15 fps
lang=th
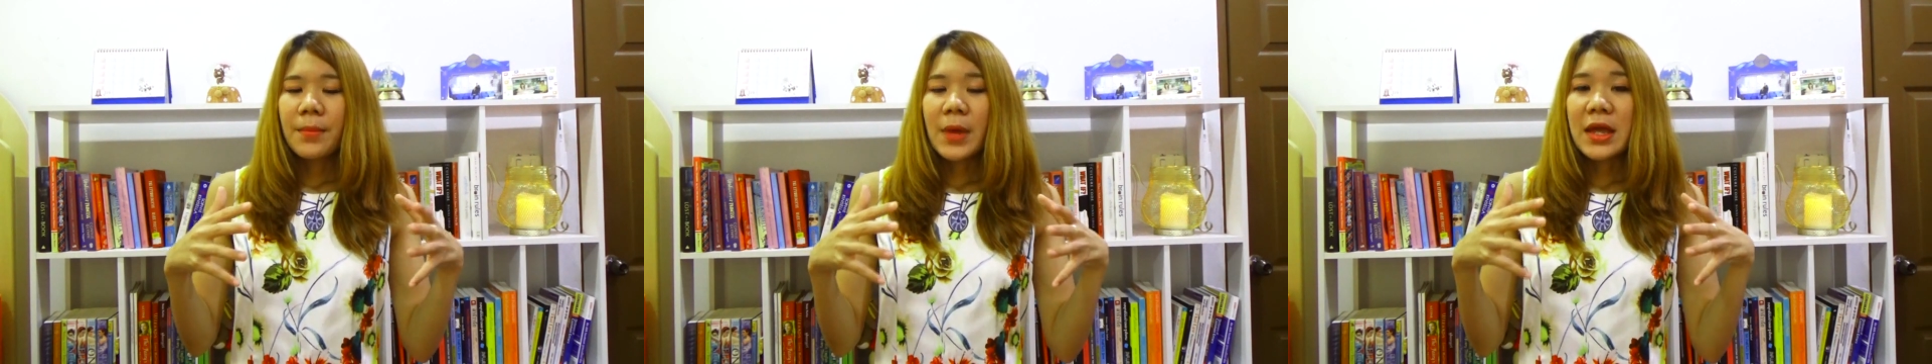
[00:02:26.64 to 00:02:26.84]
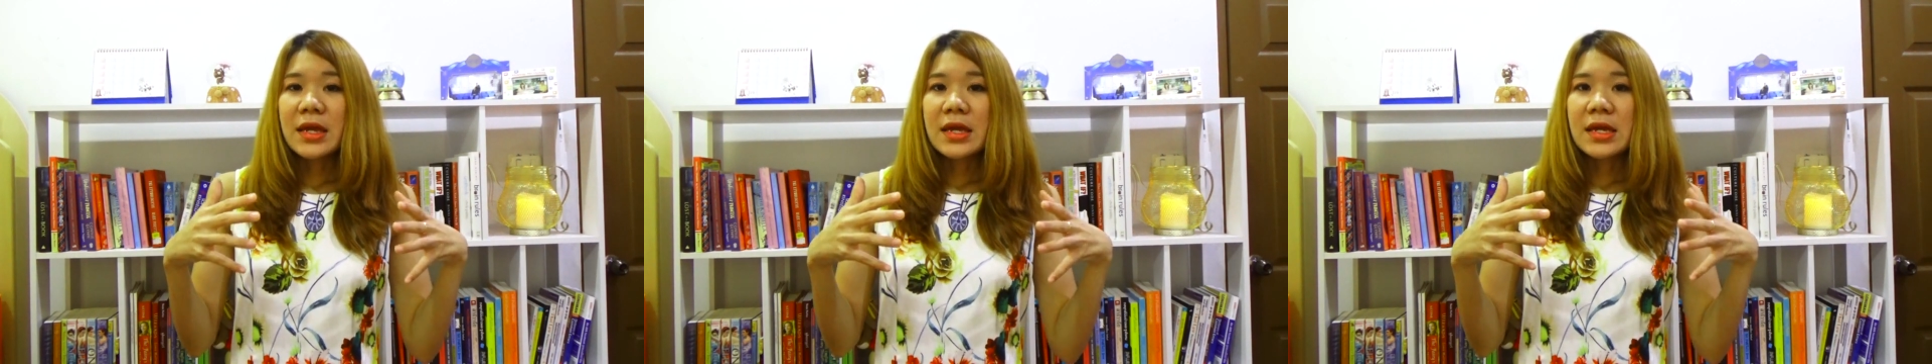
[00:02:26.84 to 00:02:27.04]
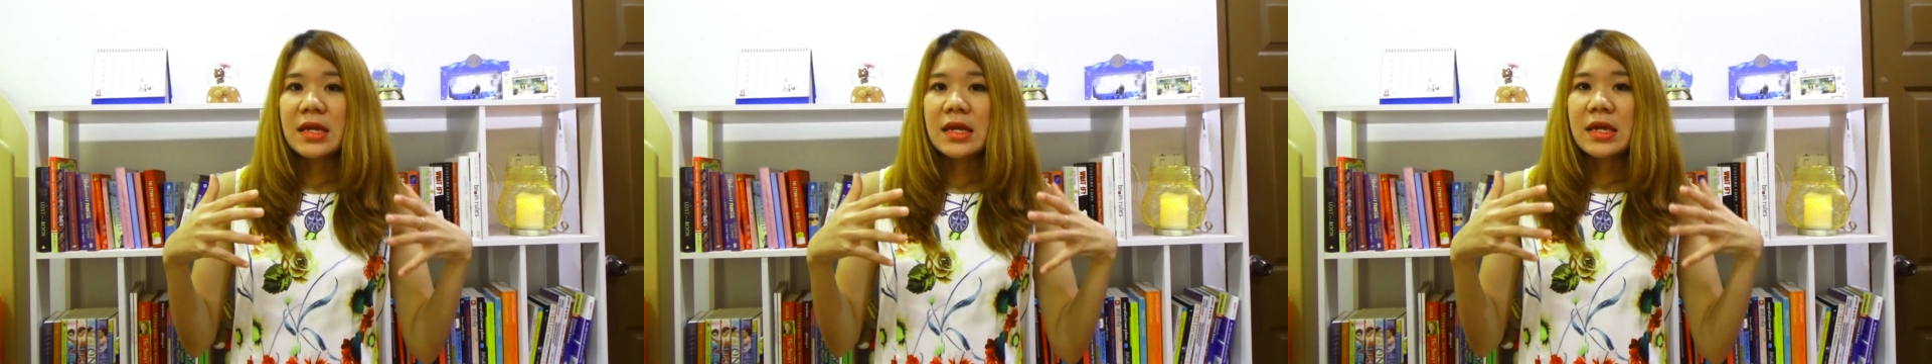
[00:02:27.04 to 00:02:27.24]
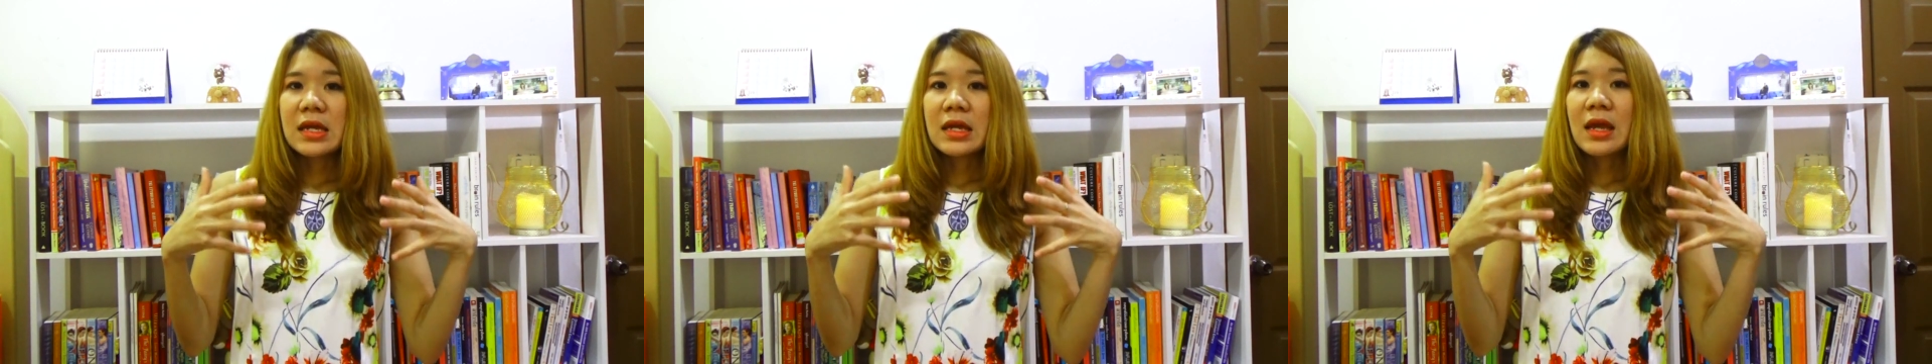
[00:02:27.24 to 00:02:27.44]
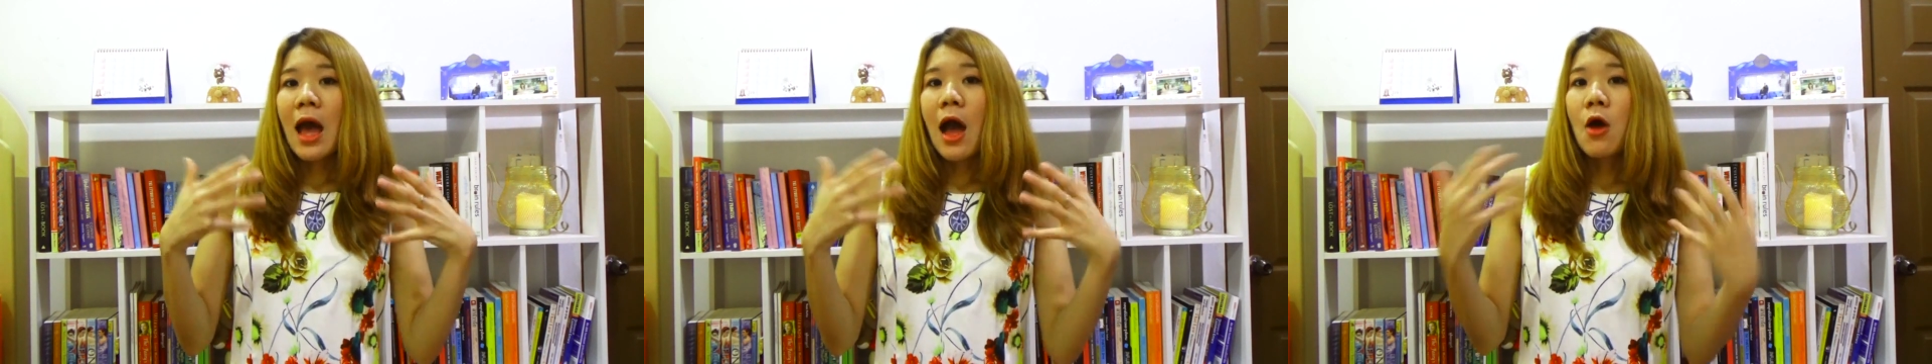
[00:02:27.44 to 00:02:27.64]
ไป
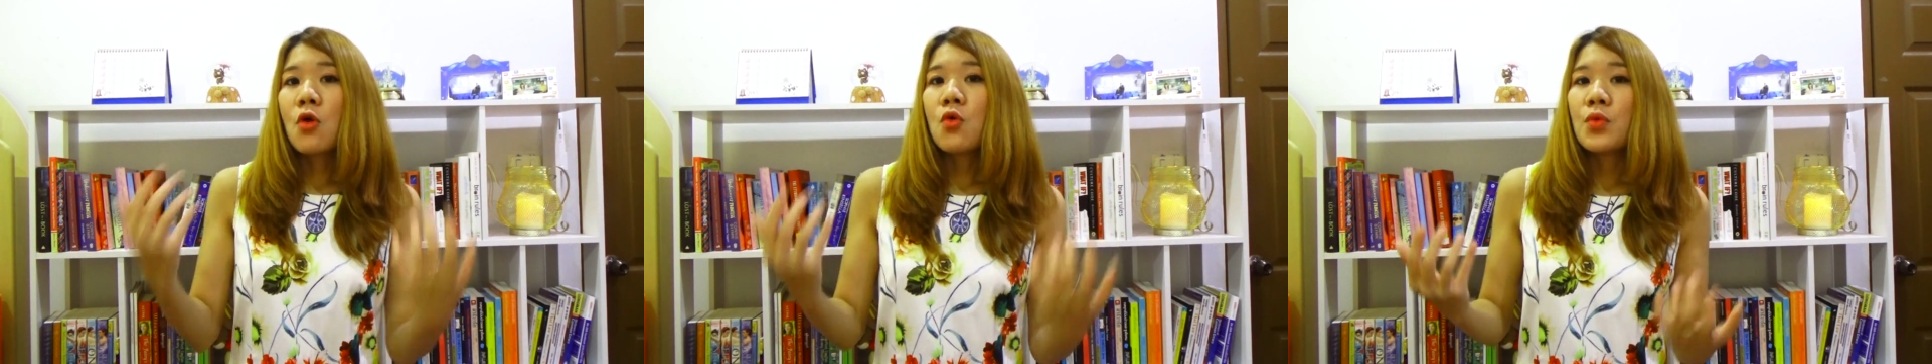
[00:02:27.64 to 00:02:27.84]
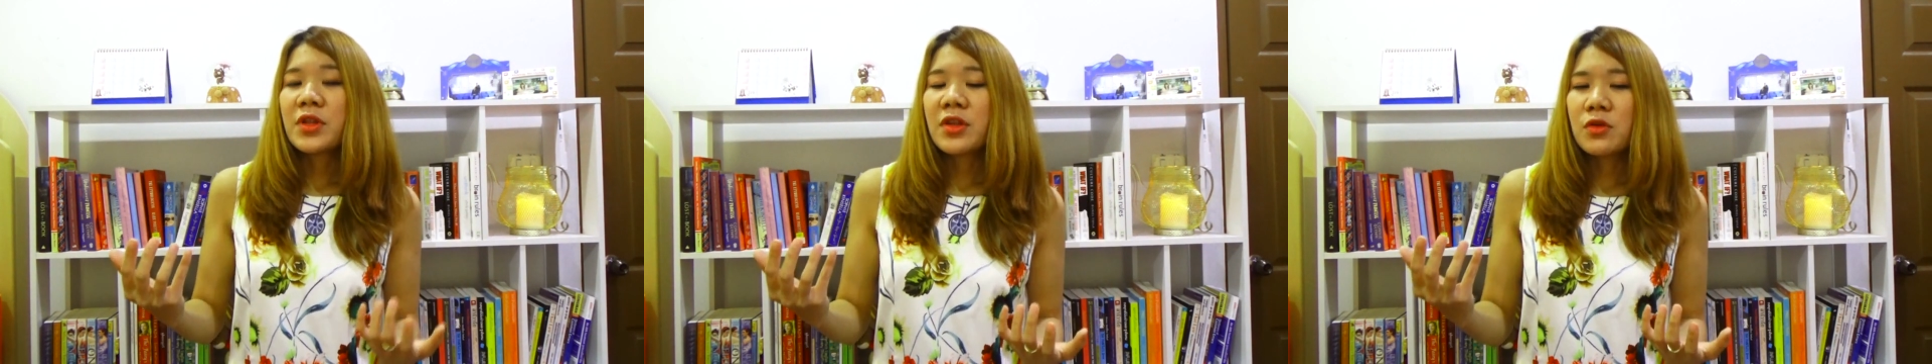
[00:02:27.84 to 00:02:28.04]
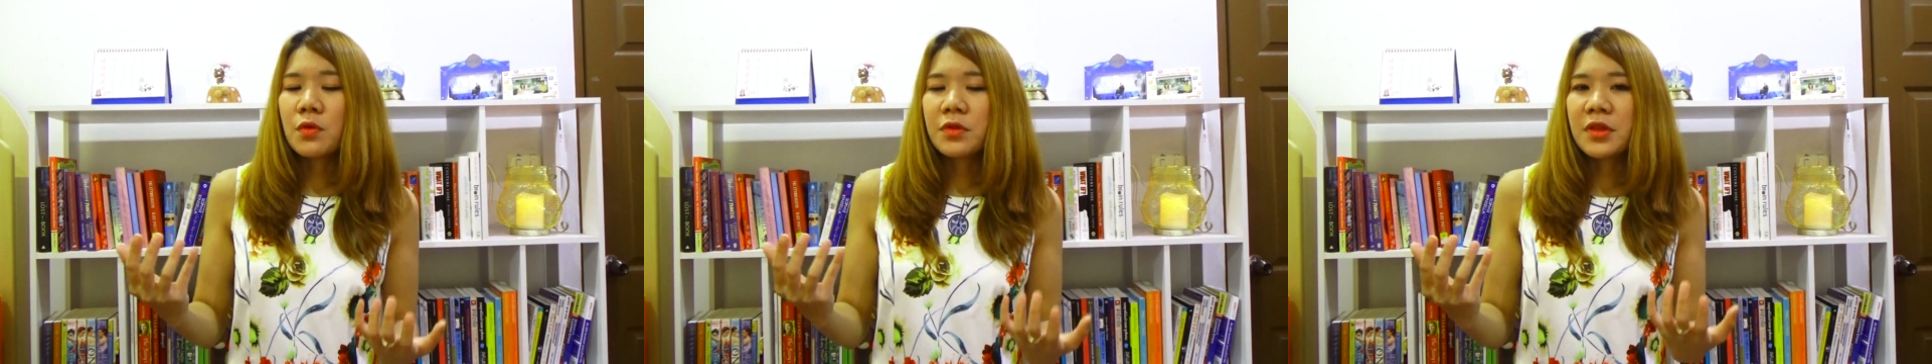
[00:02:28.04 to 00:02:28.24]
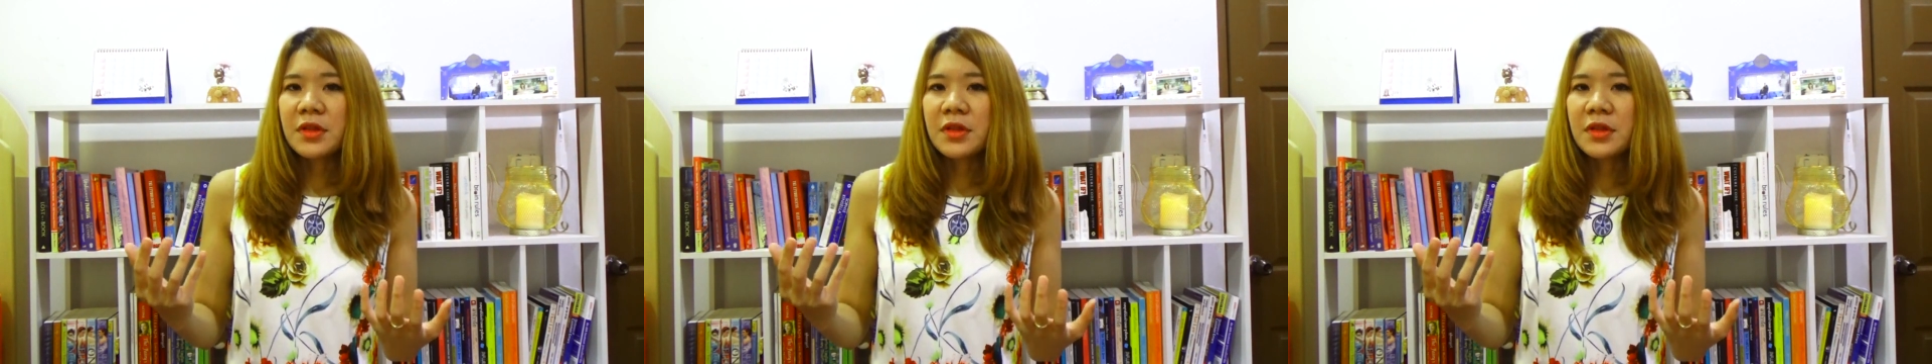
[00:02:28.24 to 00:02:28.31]
เข้าวิทยุ